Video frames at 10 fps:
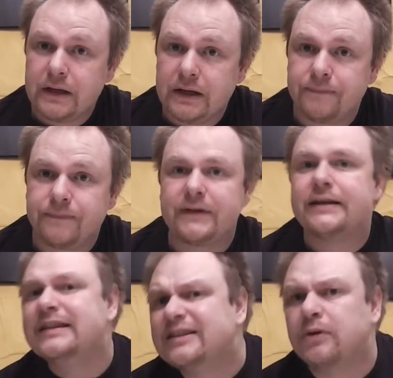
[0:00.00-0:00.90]
Ähm,
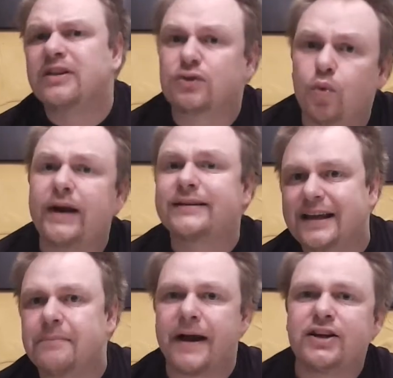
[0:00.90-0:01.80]
ist zwar nicht so
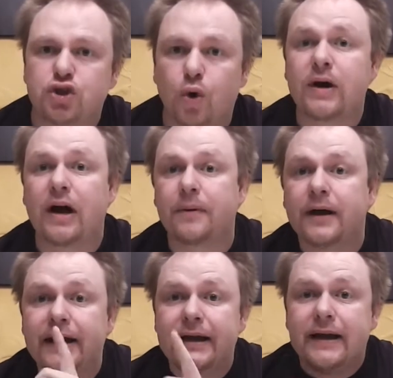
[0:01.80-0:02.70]
extrem mein Genre, aber